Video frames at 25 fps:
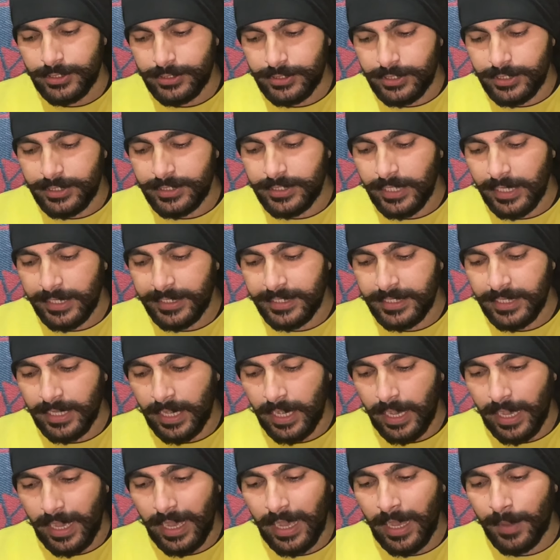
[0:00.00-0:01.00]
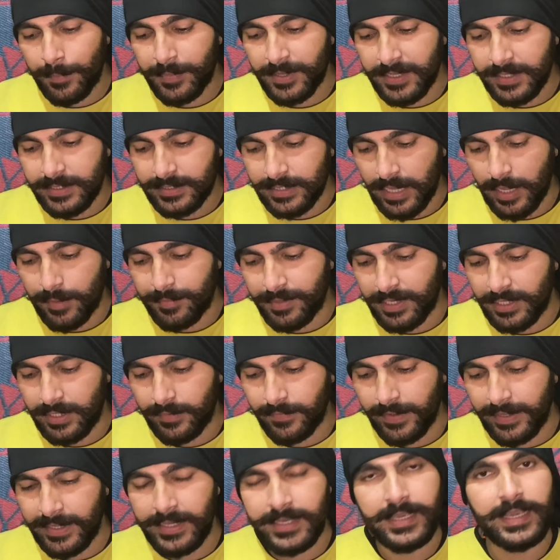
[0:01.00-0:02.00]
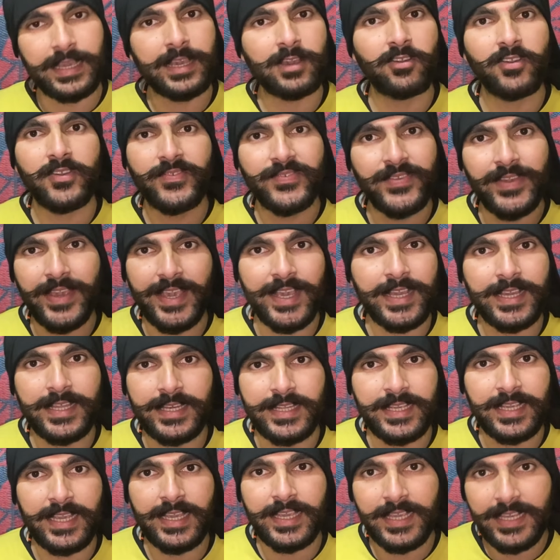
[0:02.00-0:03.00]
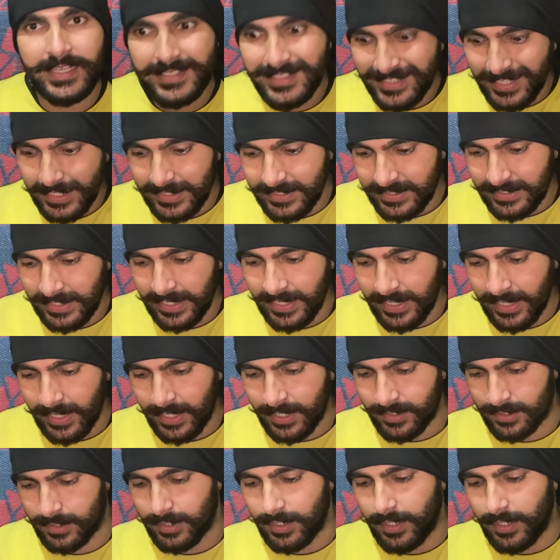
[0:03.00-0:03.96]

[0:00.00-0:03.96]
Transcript: सीधा ही आपके सामने ही भाई ये कोई फेक नहीं है ये सच है यार